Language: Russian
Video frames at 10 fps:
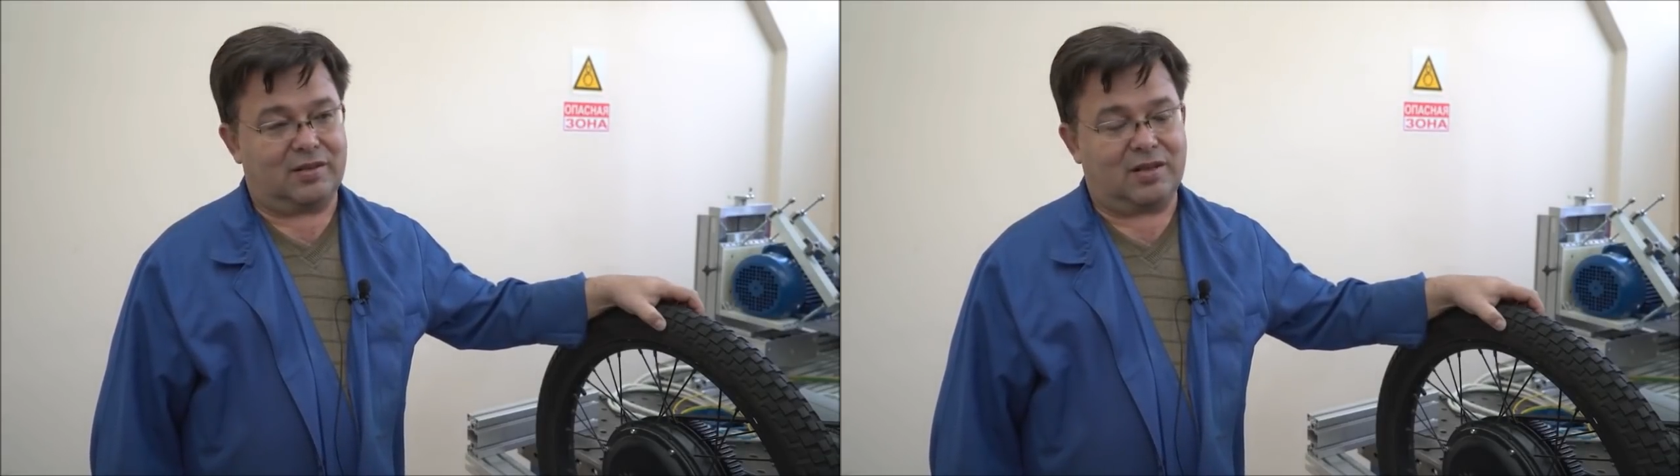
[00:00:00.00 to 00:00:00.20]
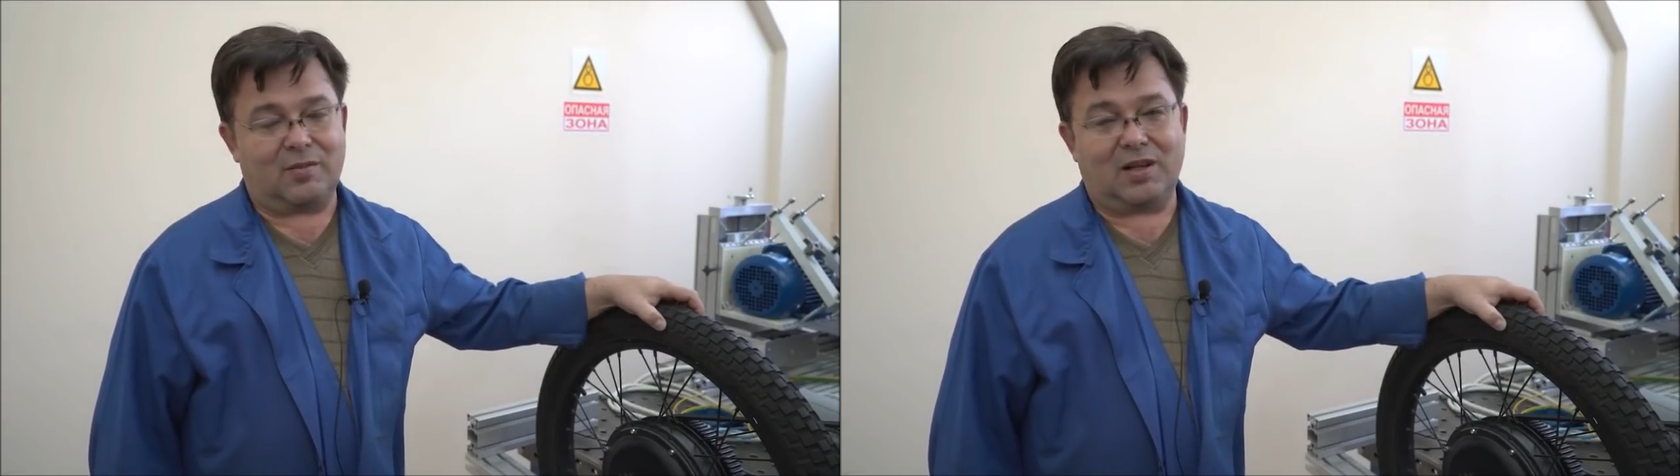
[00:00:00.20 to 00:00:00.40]

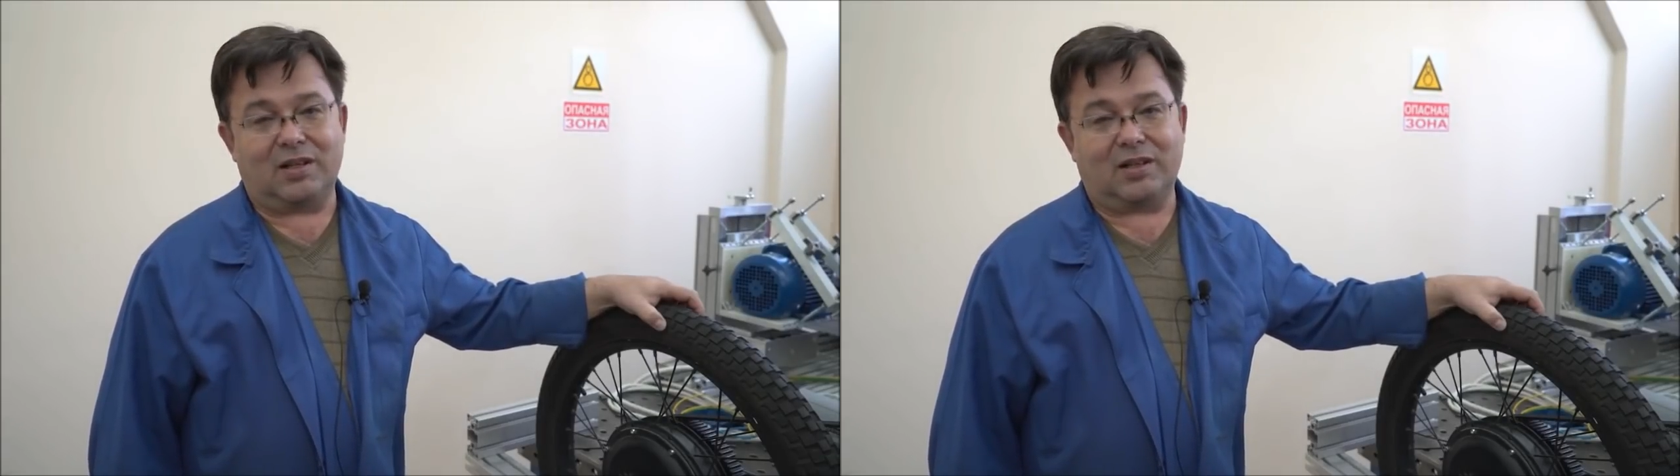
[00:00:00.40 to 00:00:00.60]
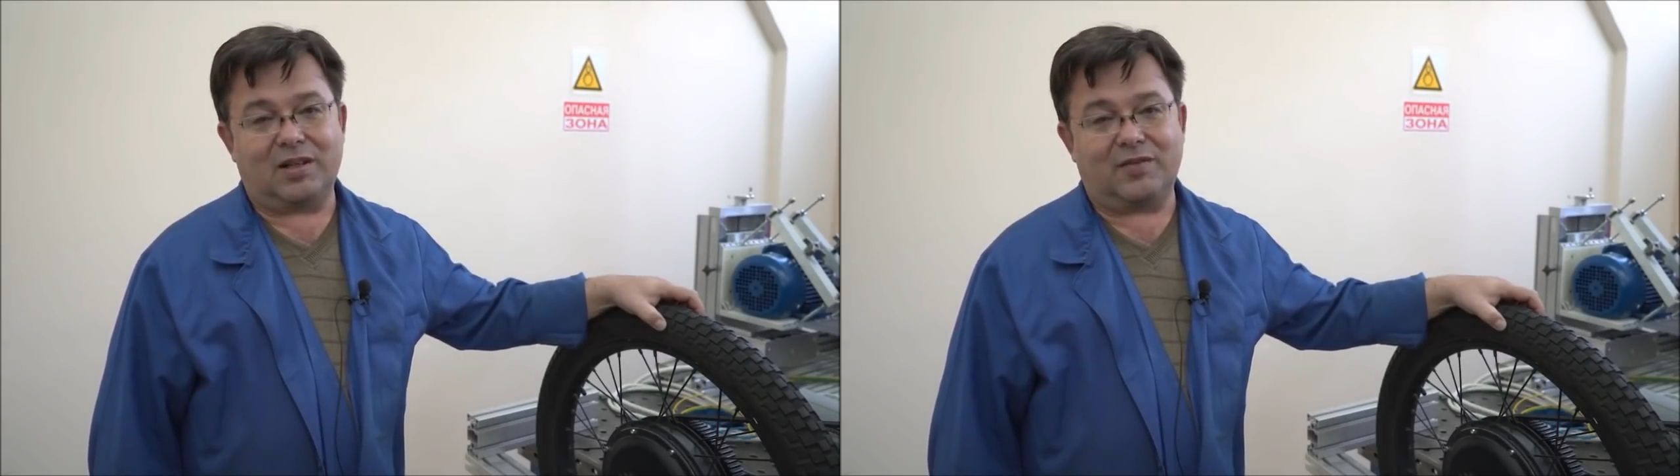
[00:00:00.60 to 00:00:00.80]

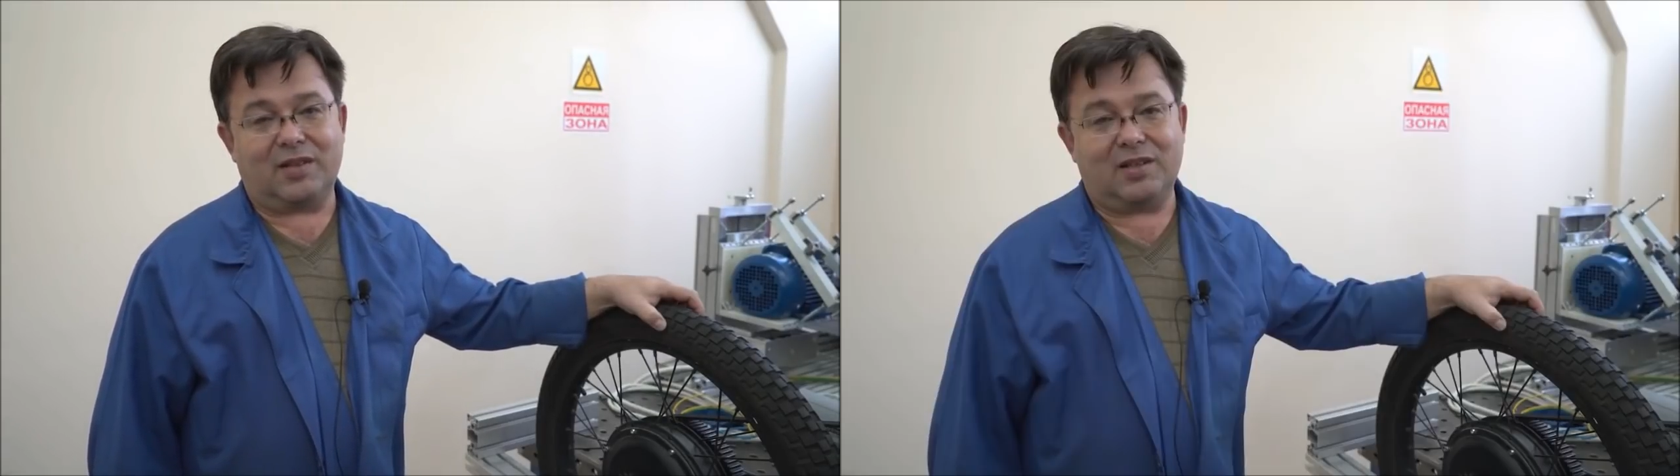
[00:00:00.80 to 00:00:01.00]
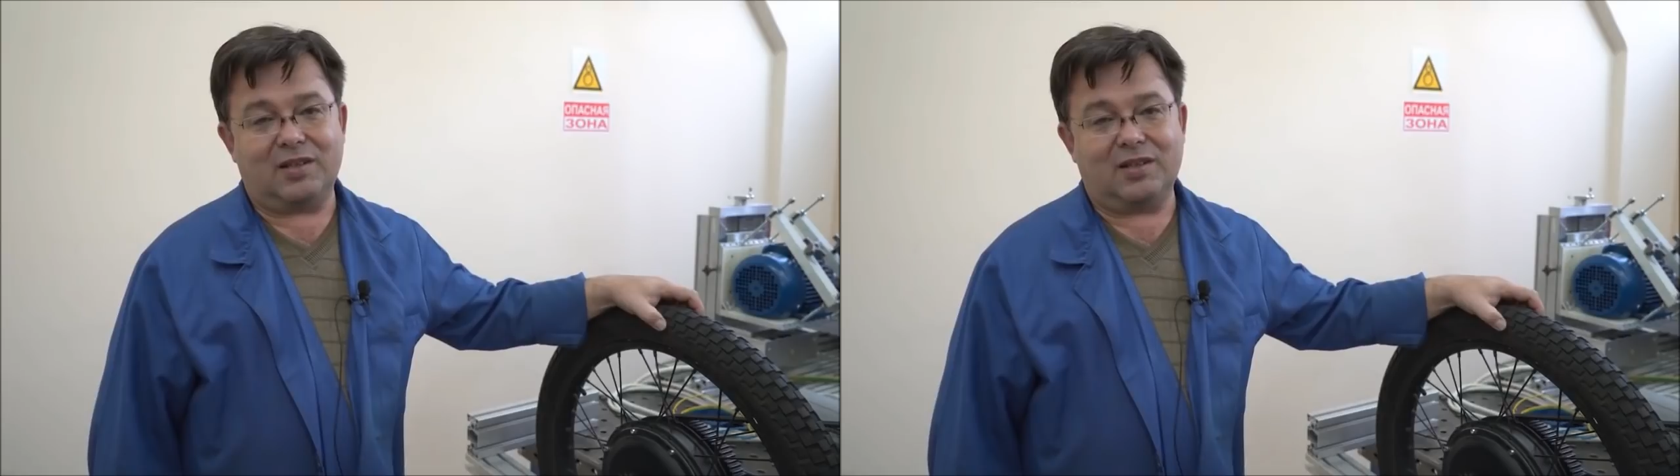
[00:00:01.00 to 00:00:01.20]
нормальные
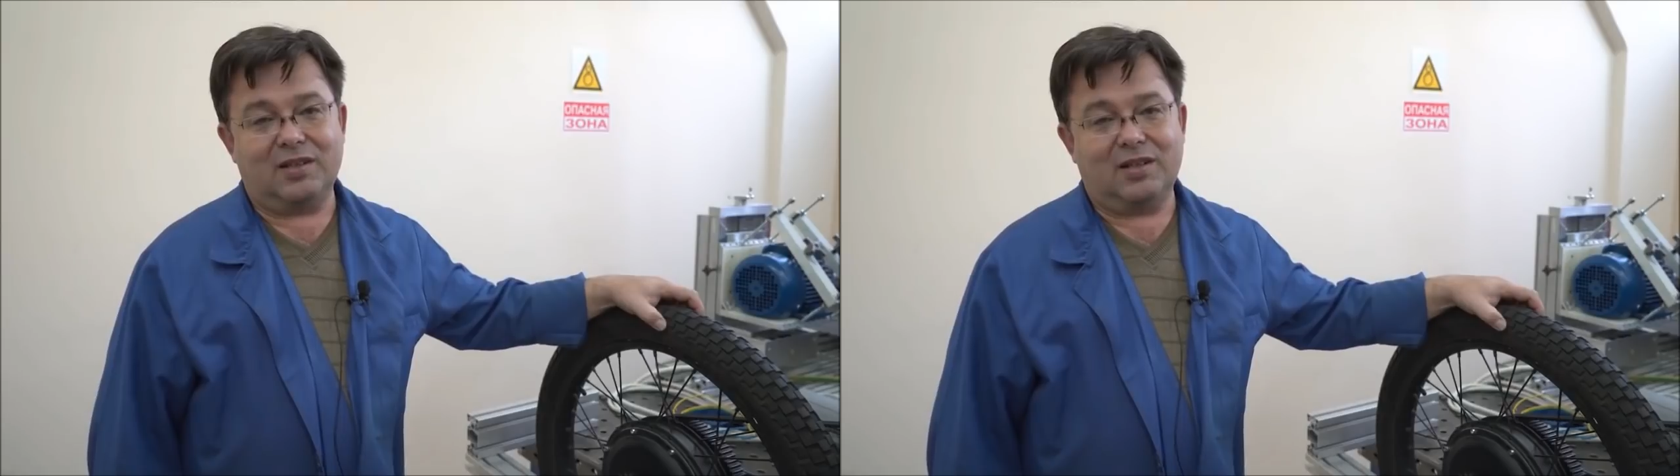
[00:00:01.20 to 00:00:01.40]
графики.